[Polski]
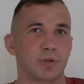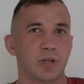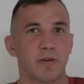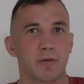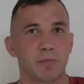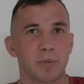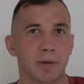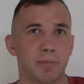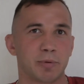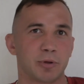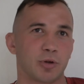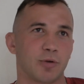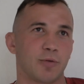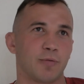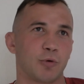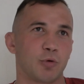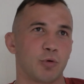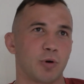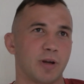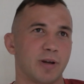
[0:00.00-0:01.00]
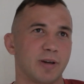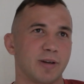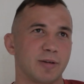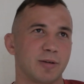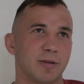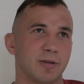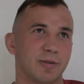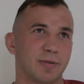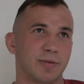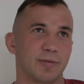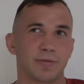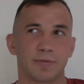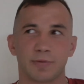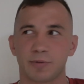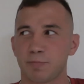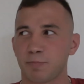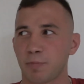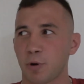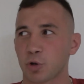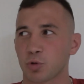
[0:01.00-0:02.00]
nie wiem jakby to w ogóle
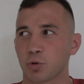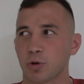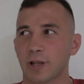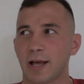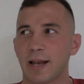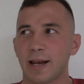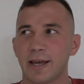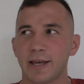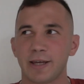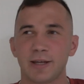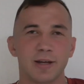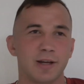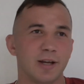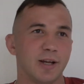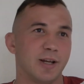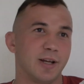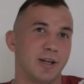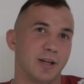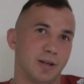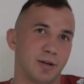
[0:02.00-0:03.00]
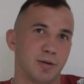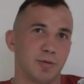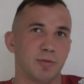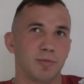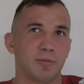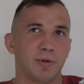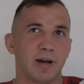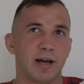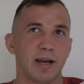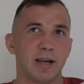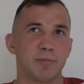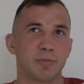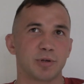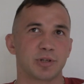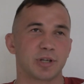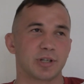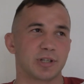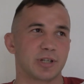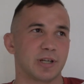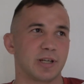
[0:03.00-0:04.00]
poszło dalej, ale
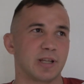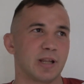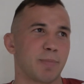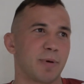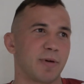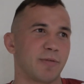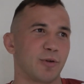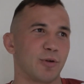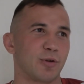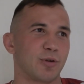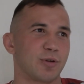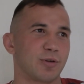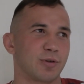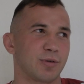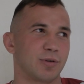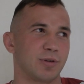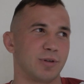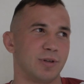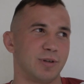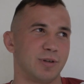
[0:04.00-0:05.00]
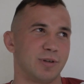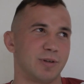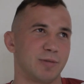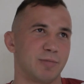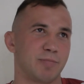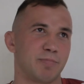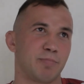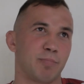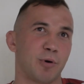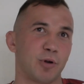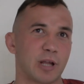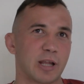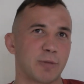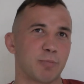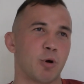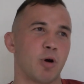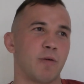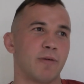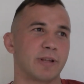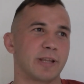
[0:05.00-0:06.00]
myślę, że na pewno e, ponad
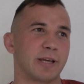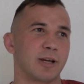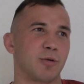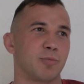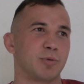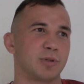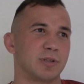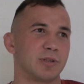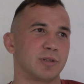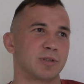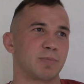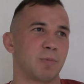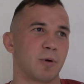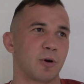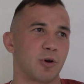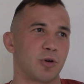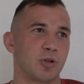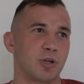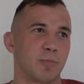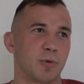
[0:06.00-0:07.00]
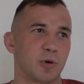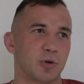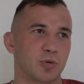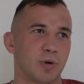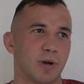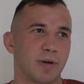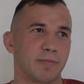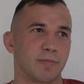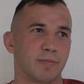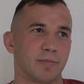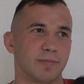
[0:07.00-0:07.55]
połowa tego by spokojnie poszła.